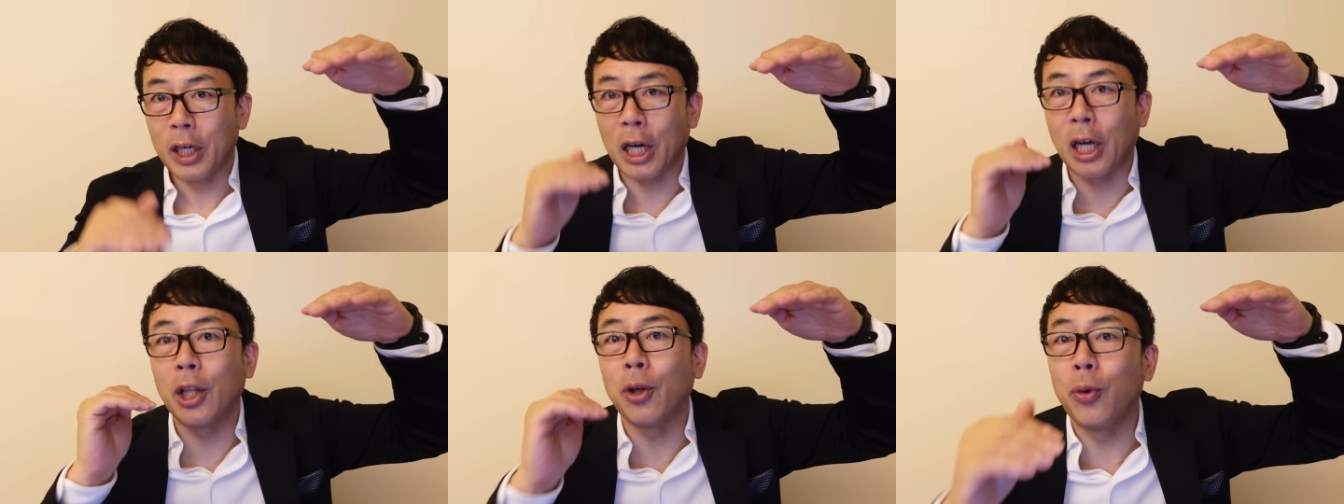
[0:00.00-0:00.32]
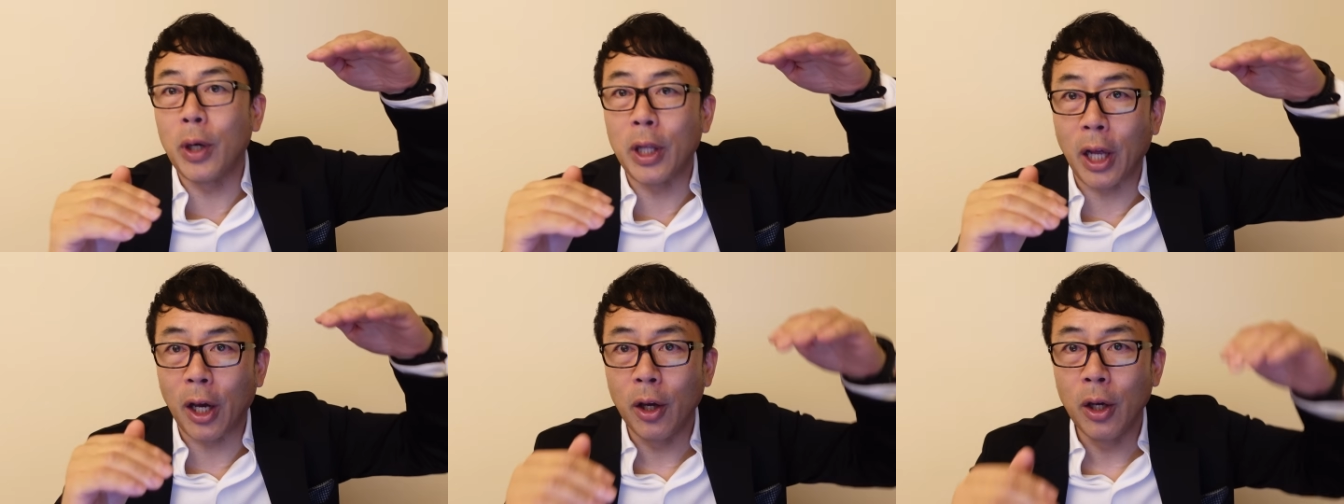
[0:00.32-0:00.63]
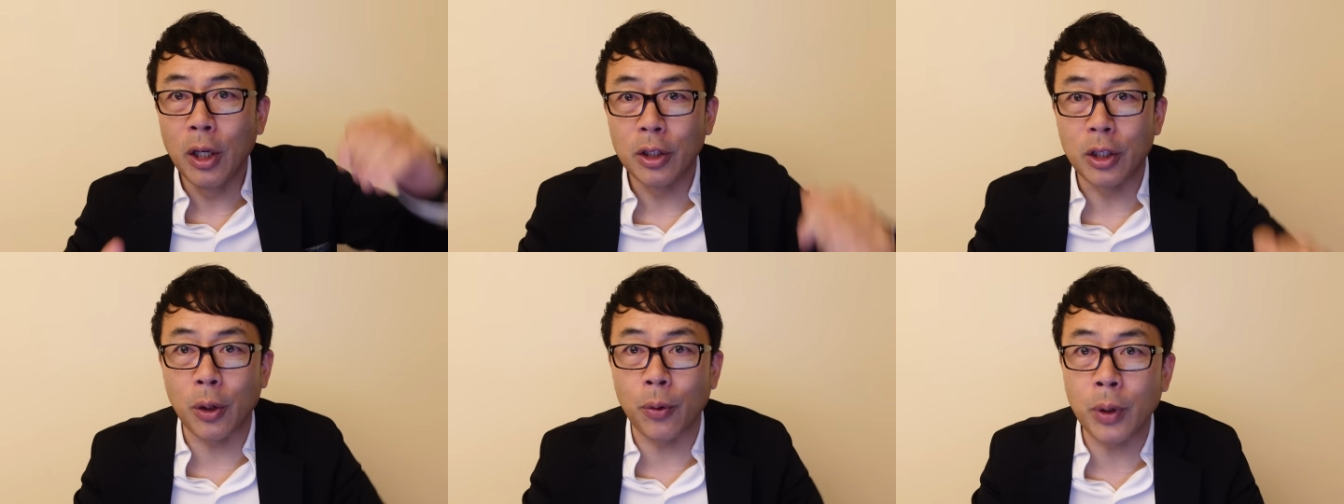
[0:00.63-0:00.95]
金増えない。
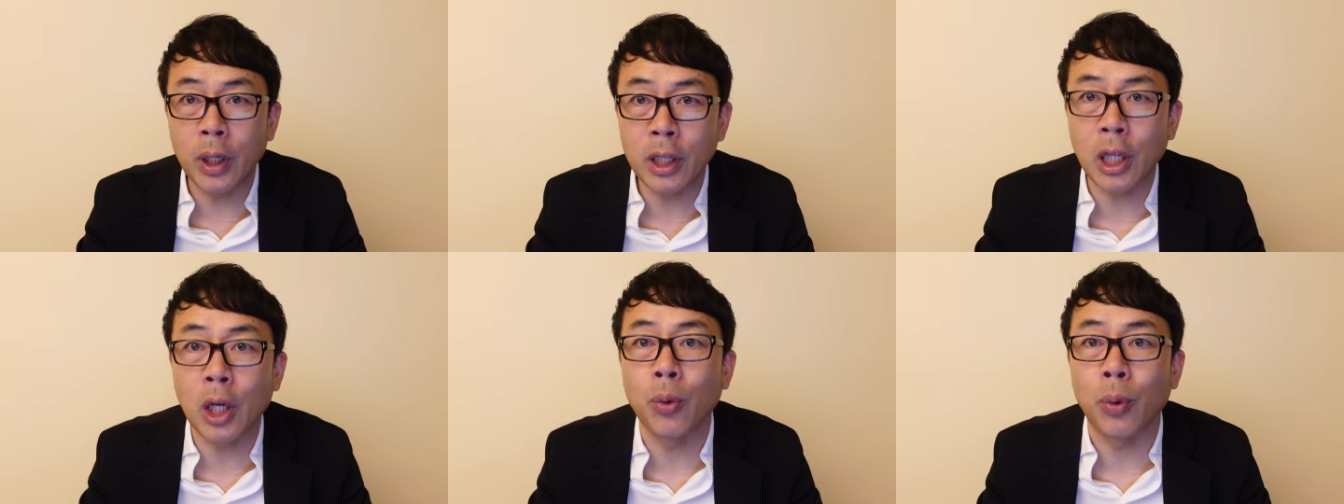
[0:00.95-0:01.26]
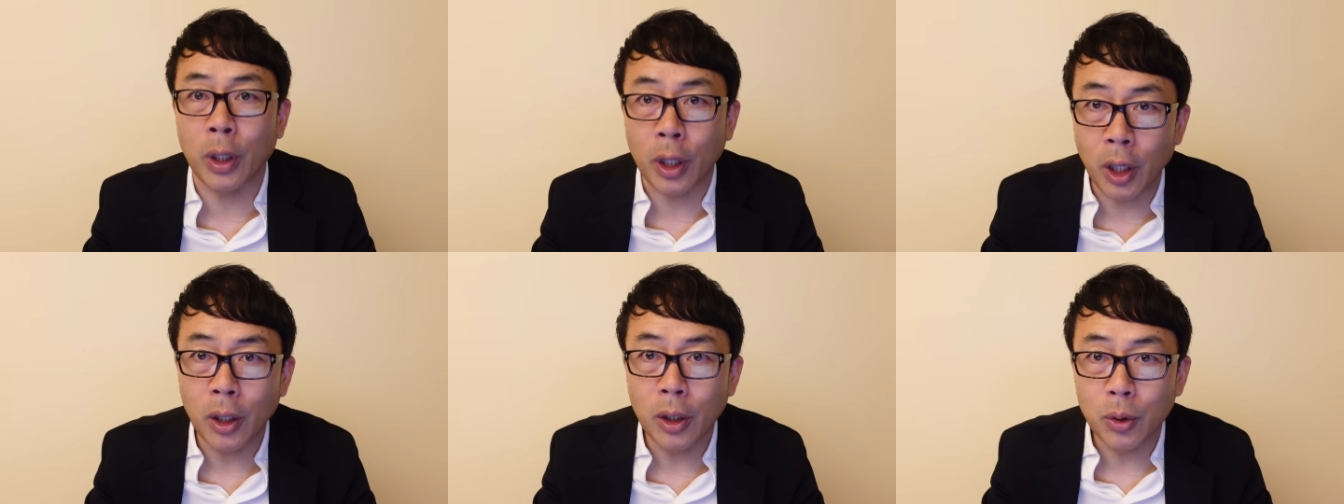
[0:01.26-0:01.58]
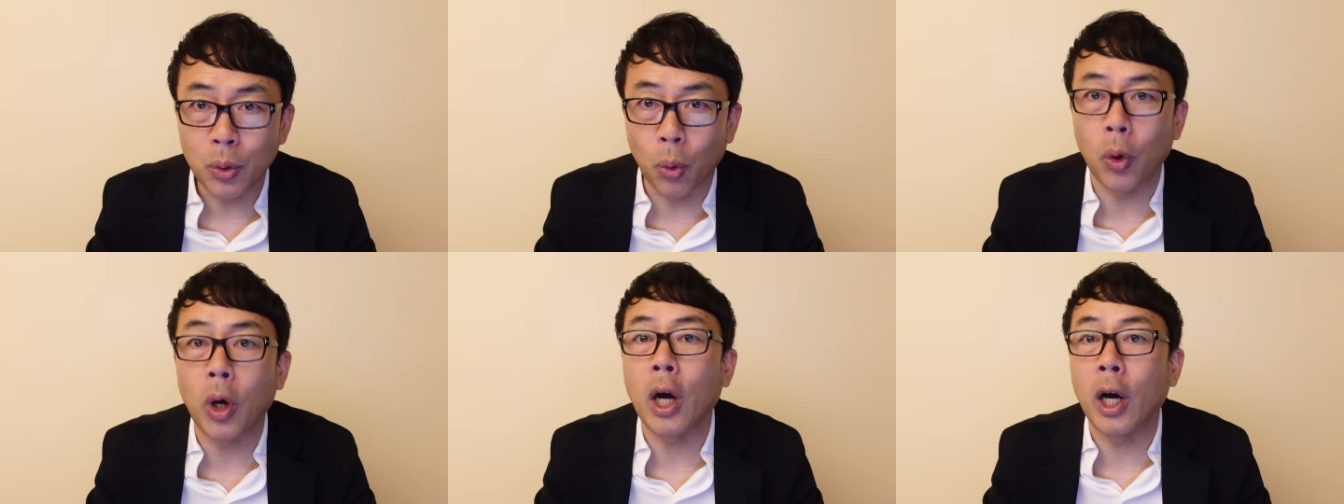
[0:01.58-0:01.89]
デフレになるわな。
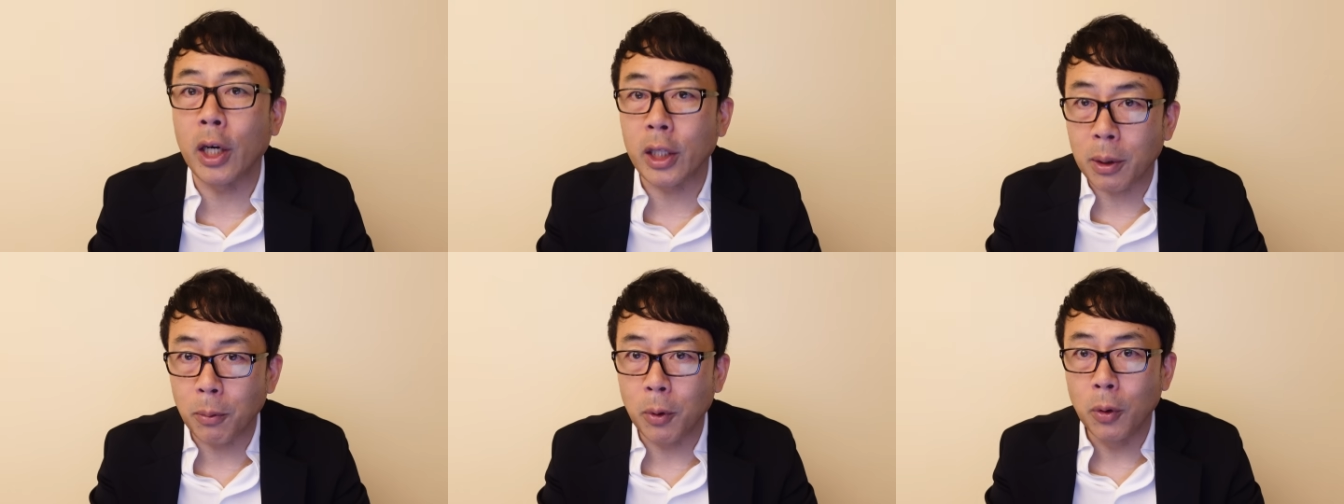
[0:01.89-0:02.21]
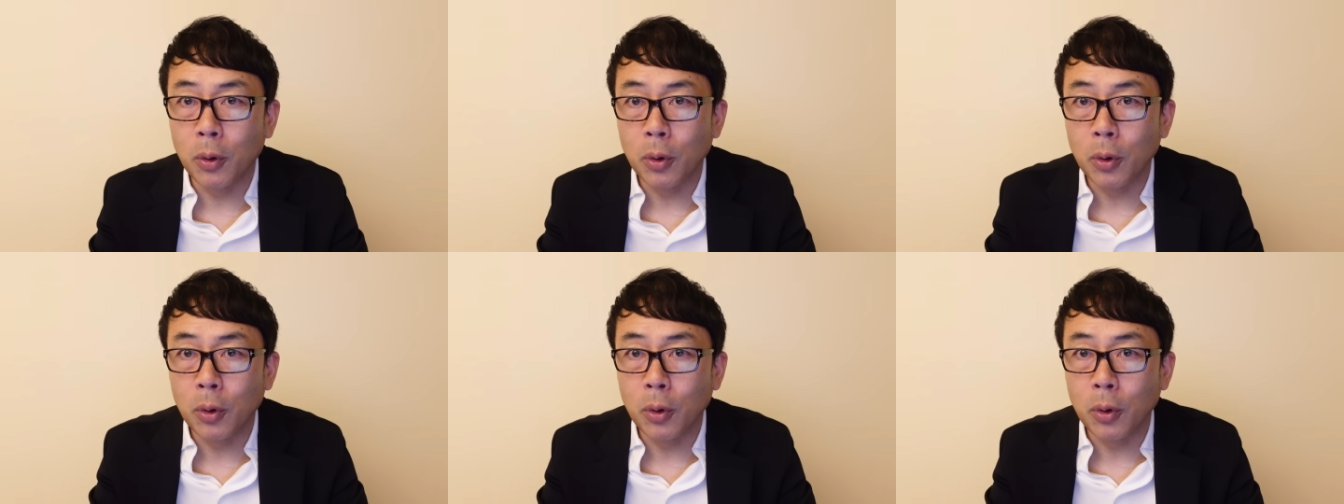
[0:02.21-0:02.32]
どう考えても。